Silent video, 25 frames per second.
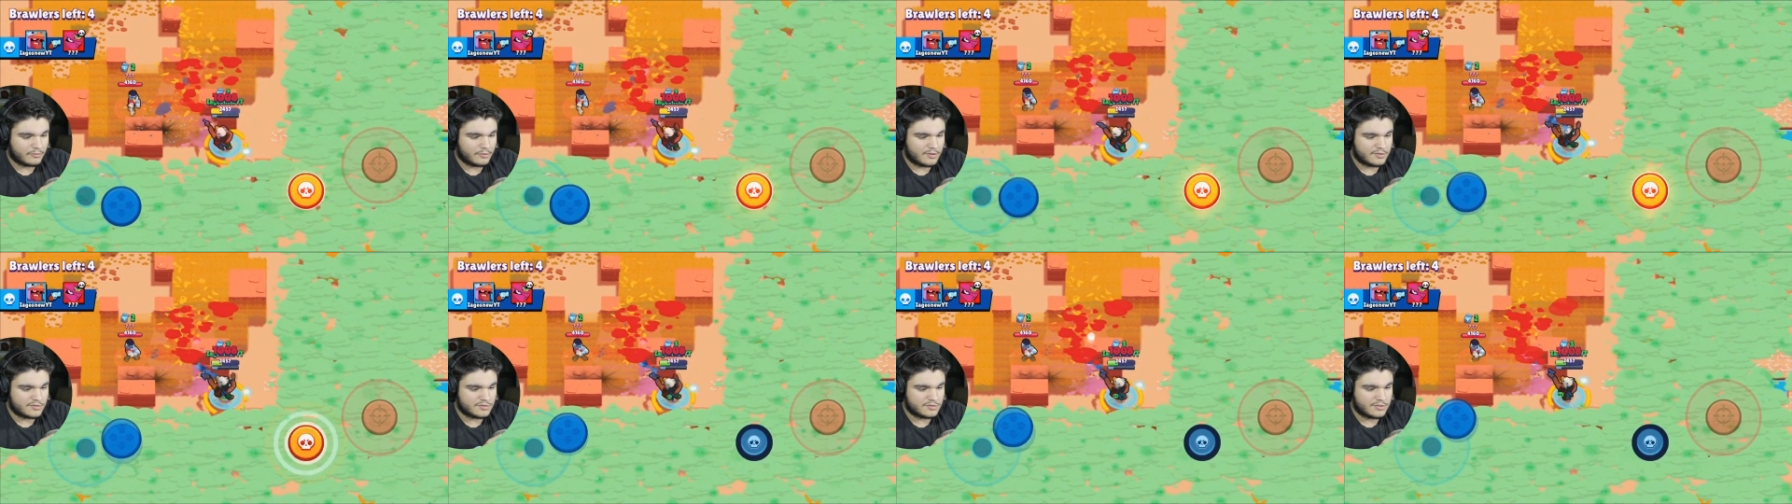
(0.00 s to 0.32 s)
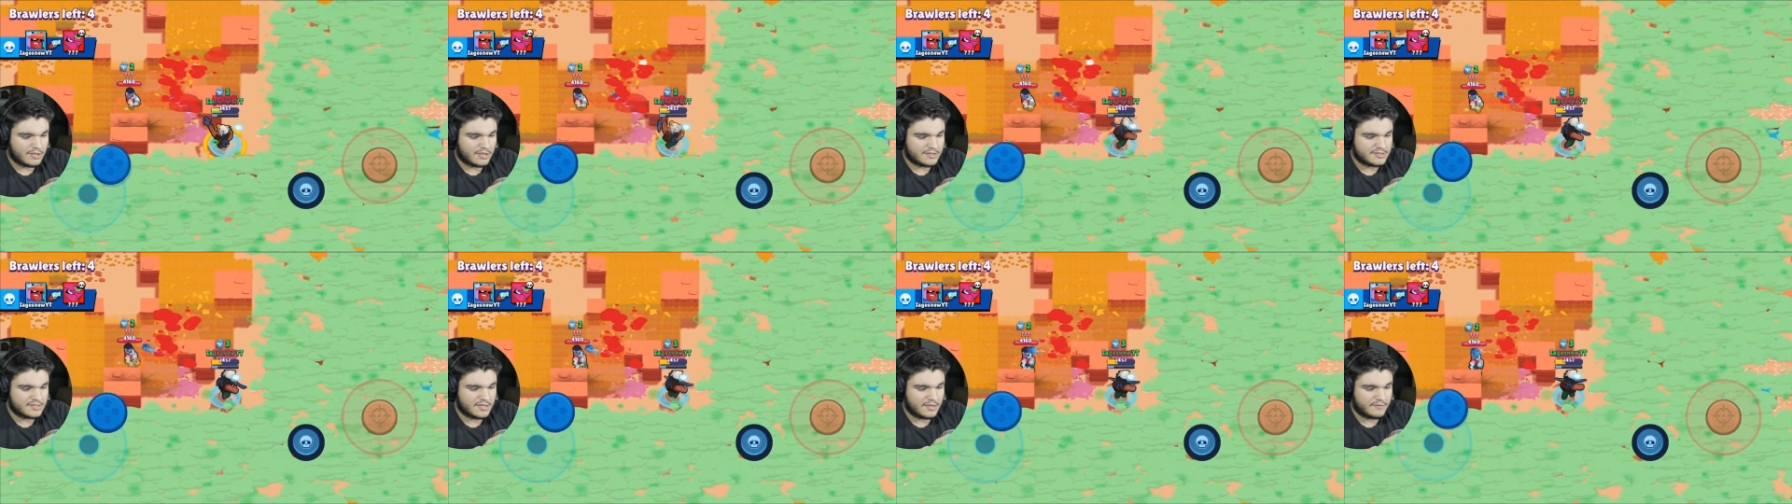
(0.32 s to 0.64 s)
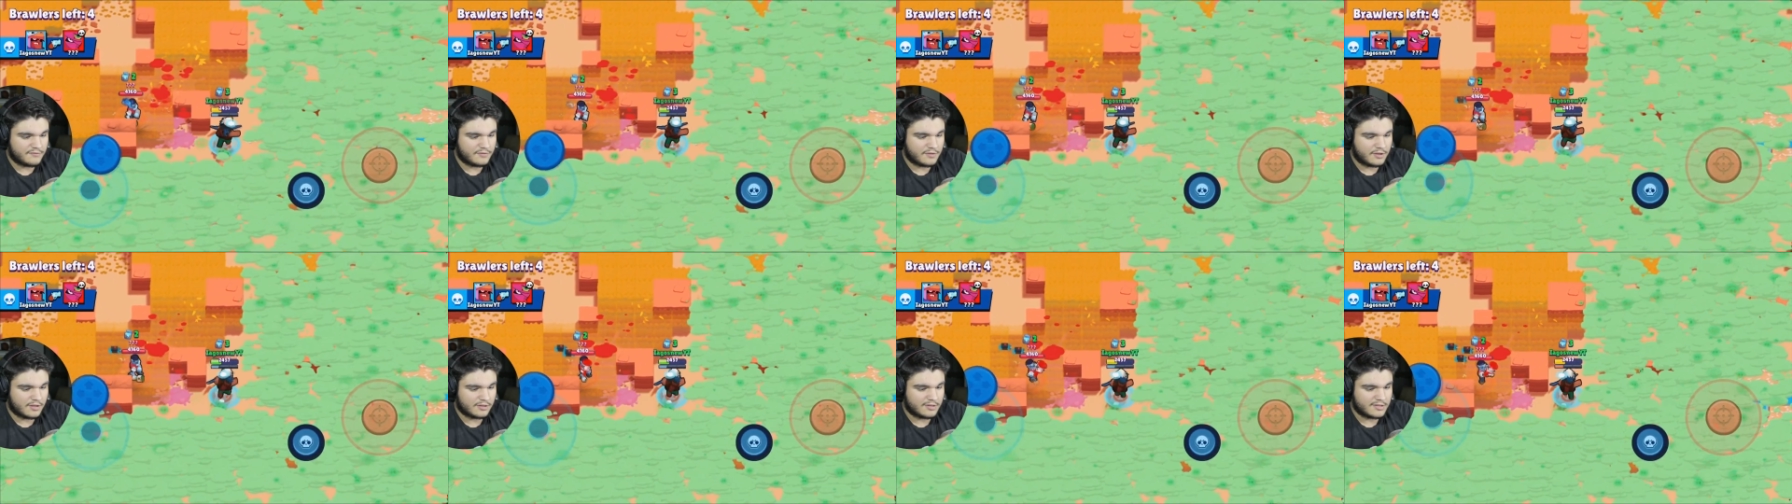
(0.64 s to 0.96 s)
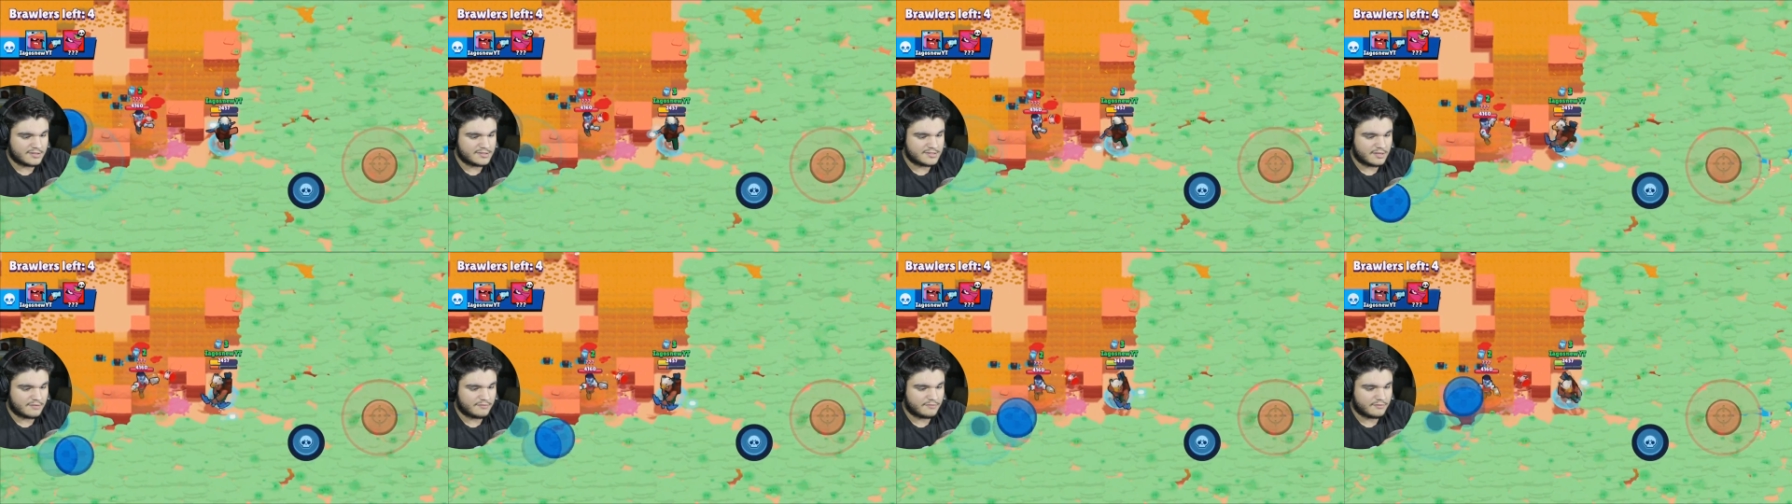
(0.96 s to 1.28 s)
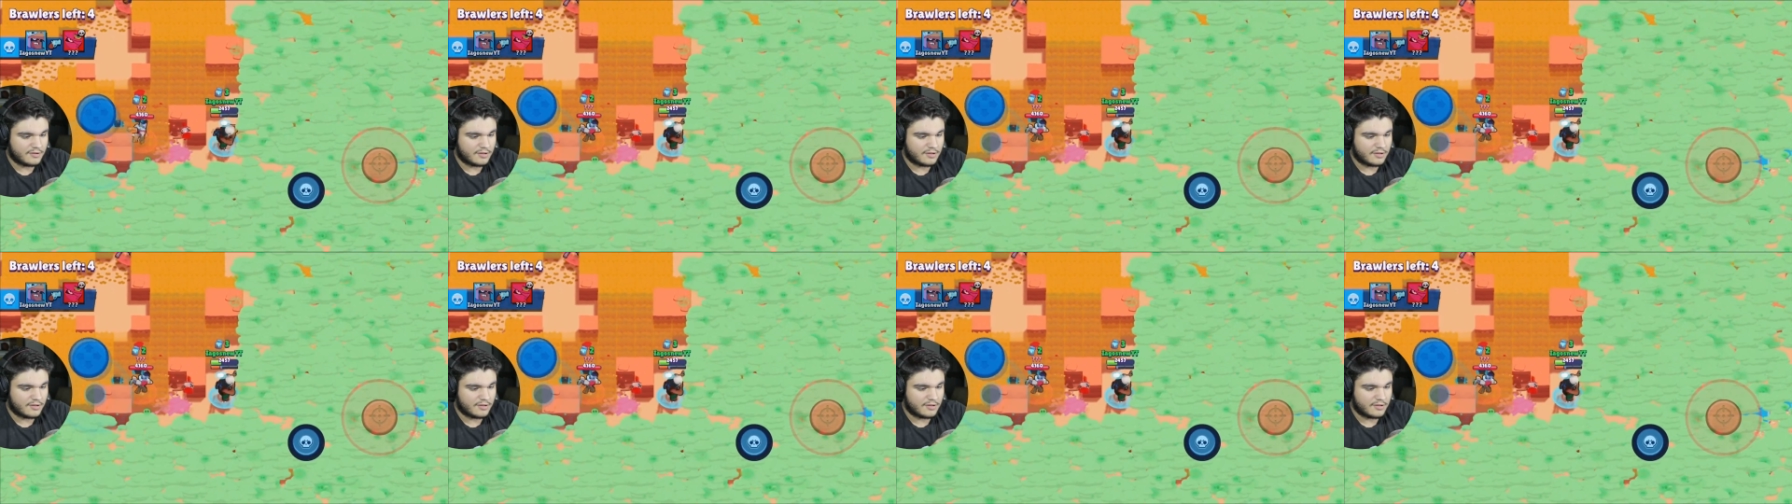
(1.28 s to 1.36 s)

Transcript: Tá, tá safe, clã. Tá safe,